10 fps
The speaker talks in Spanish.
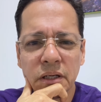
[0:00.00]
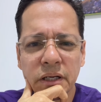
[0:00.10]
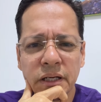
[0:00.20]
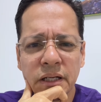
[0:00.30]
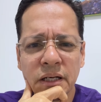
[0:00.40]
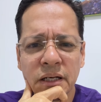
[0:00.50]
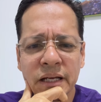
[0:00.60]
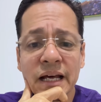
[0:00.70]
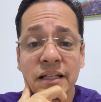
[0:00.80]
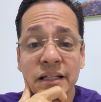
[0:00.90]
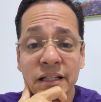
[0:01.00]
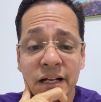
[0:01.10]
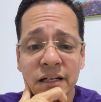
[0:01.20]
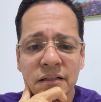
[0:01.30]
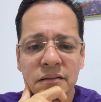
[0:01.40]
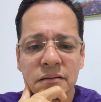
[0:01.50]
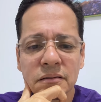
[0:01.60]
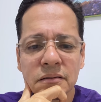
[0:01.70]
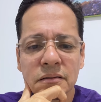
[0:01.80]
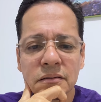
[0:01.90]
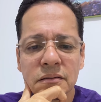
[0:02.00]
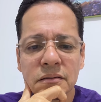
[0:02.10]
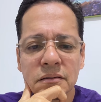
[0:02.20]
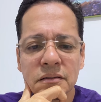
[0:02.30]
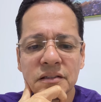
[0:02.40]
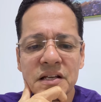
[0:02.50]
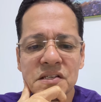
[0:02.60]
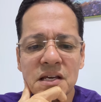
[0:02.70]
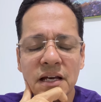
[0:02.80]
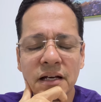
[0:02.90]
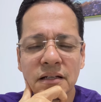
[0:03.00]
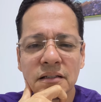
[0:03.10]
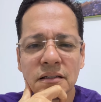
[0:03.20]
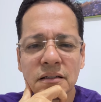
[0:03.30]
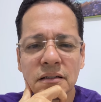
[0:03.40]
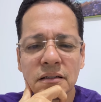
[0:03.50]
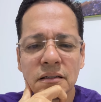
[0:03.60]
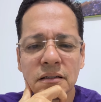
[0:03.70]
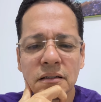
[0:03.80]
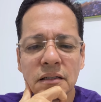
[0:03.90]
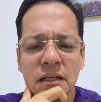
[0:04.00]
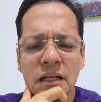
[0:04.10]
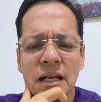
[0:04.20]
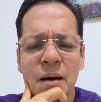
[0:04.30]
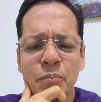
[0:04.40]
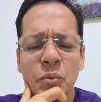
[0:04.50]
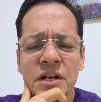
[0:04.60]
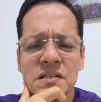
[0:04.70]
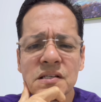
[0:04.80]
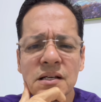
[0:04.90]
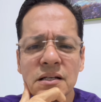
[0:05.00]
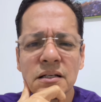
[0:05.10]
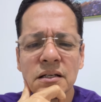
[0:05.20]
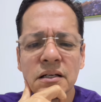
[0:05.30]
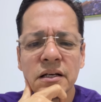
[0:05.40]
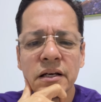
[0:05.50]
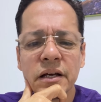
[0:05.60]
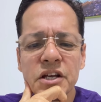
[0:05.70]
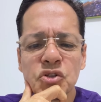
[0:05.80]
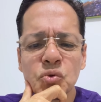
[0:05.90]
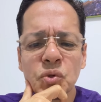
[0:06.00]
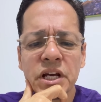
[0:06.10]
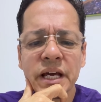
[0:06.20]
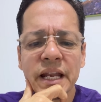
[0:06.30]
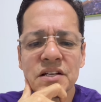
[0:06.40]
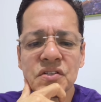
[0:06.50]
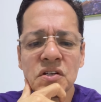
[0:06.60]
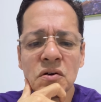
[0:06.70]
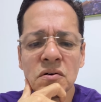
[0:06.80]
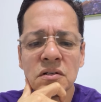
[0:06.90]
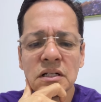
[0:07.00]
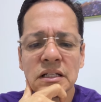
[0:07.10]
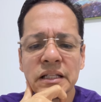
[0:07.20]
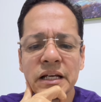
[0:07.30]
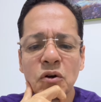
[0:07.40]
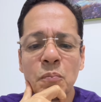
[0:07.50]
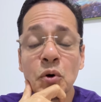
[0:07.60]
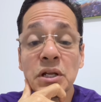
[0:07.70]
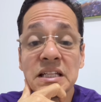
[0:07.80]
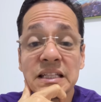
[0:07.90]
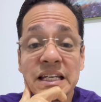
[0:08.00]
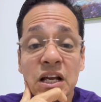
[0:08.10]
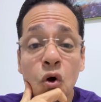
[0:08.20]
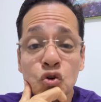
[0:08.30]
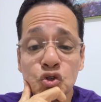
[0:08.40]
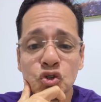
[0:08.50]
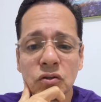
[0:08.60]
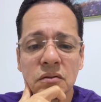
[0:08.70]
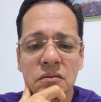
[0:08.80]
el cardenal decía, la pobreza es una creación de los políticos.